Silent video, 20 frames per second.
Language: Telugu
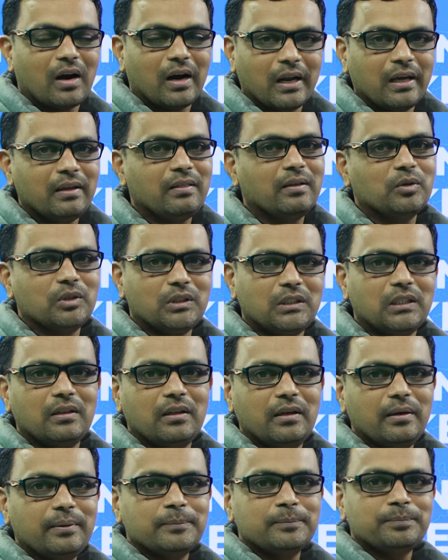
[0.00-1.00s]
రానైతే
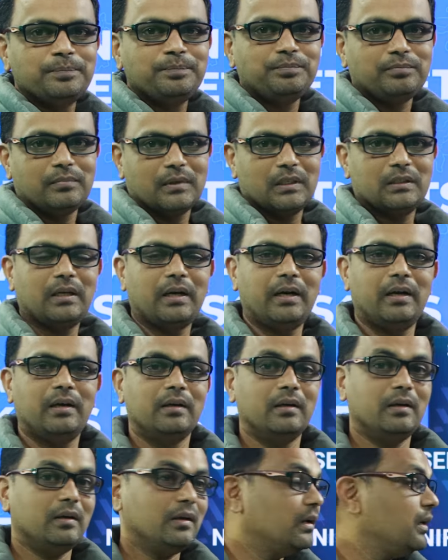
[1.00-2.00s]
వచ్చింది సరే
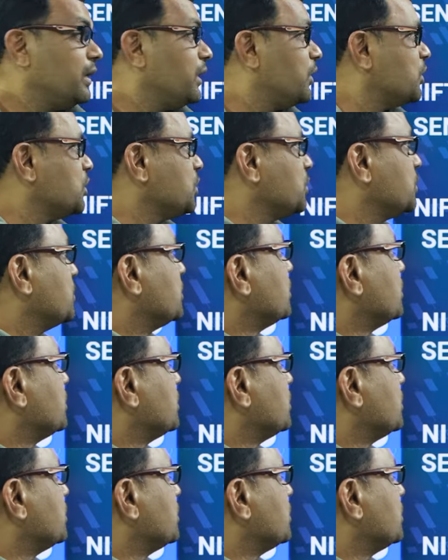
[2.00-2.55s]
ఈరోజు